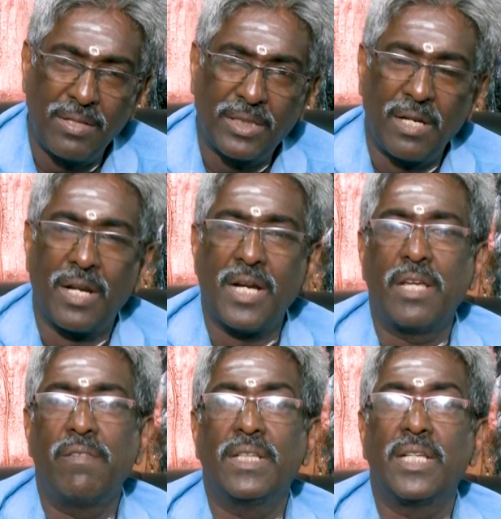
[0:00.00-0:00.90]
திரு
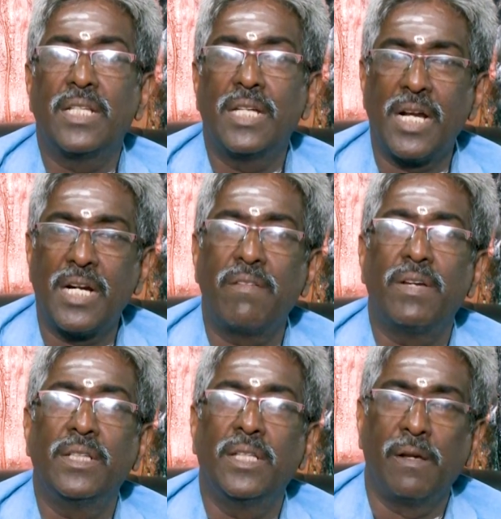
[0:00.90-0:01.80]
இறங்கி வந்தது இறங்கி
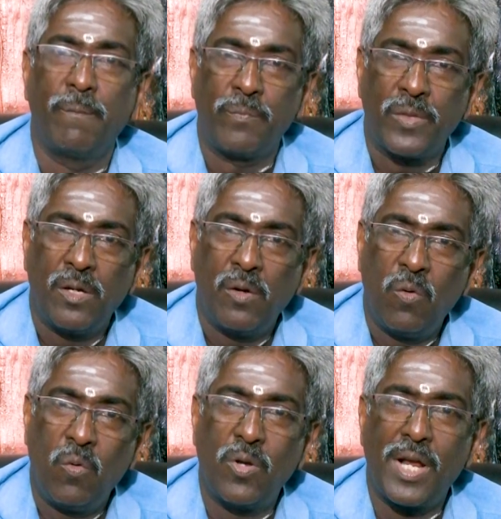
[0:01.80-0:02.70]
வந்து
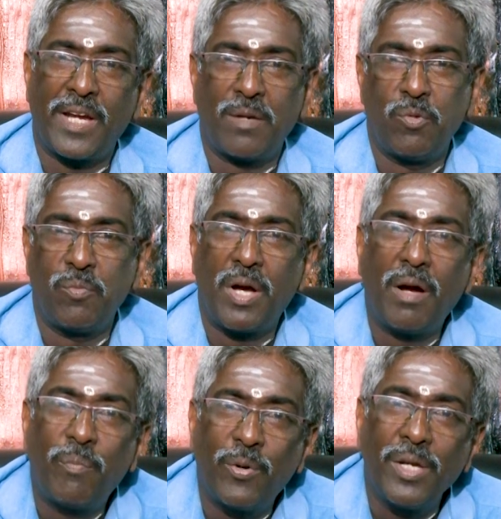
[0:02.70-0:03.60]
ஓநாய்க்கு முன்பாக
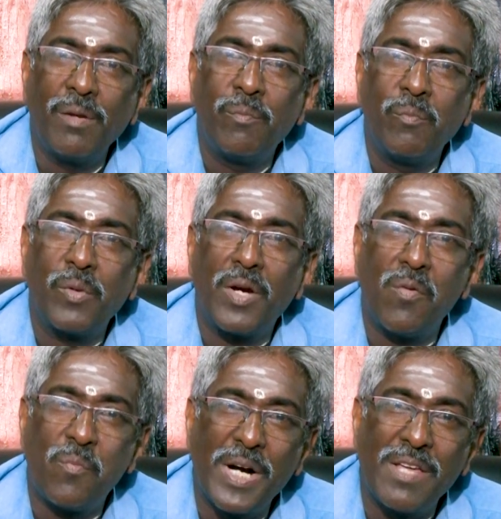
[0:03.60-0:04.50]
போய்
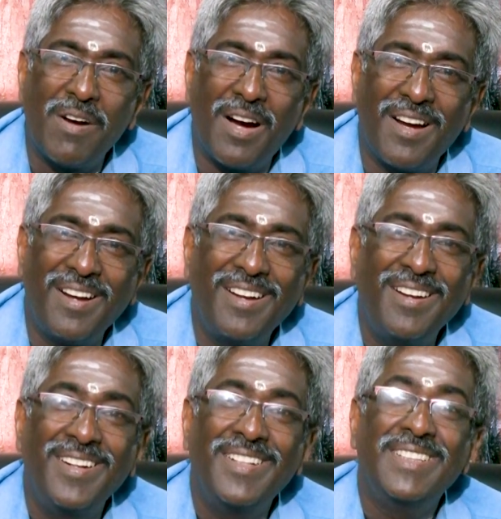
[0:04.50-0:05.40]
மிகவும் பணிவாக
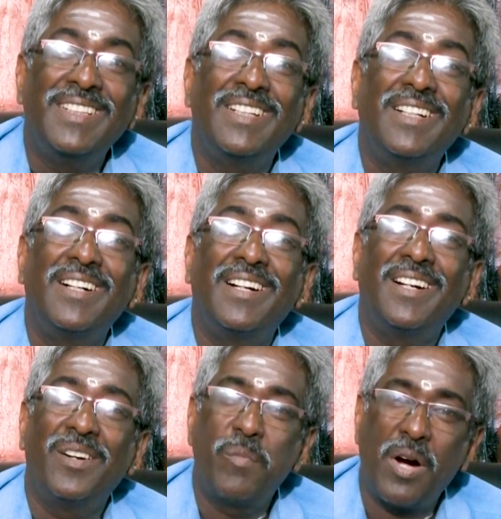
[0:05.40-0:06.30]

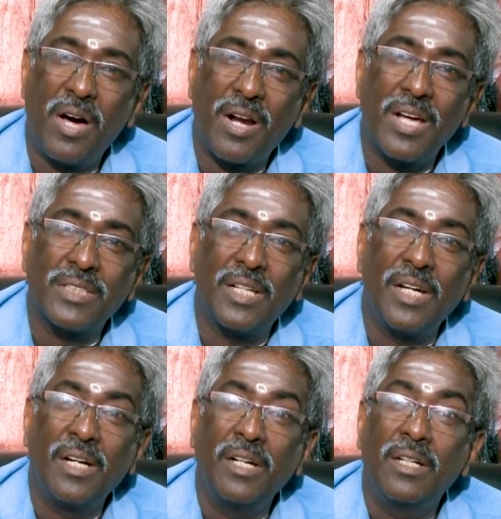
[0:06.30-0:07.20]
மகாராசா
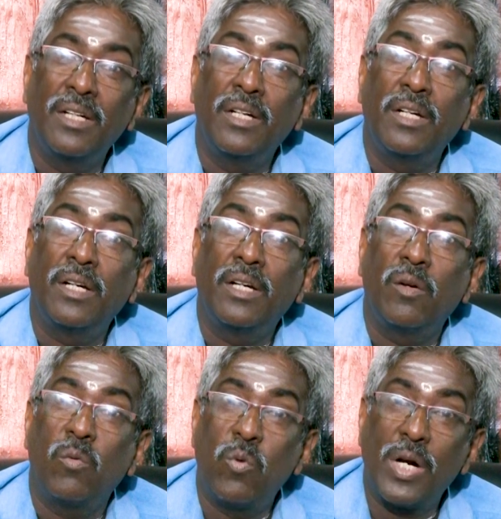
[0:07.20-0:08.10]

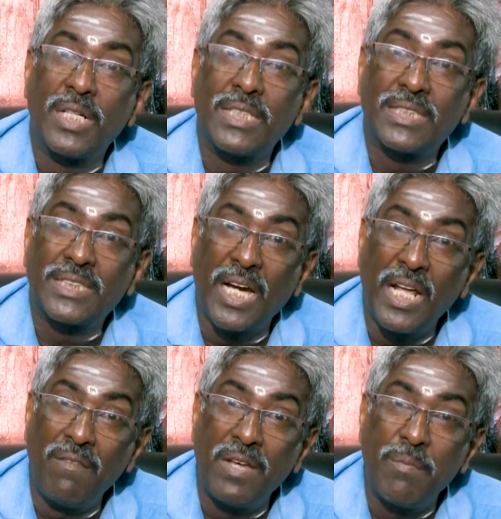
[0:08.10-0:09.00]
உங்களுக்கு
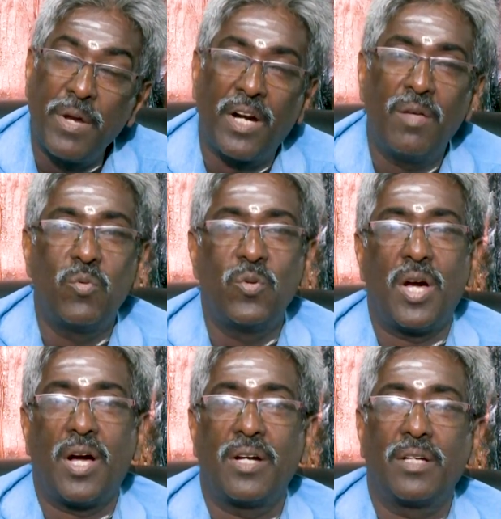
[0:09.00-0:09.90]
சகல வலிமைகளும்
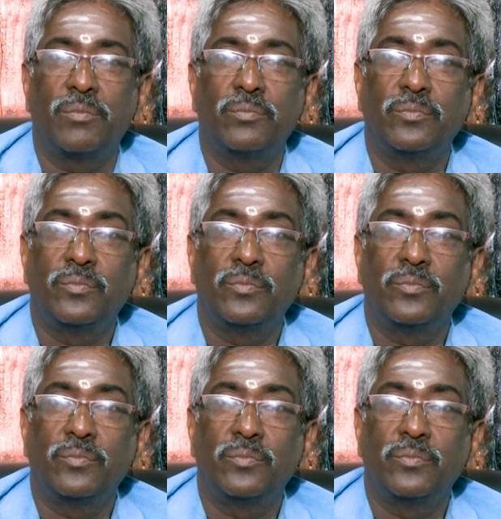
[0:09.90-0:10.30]
உண்டாகட்டும்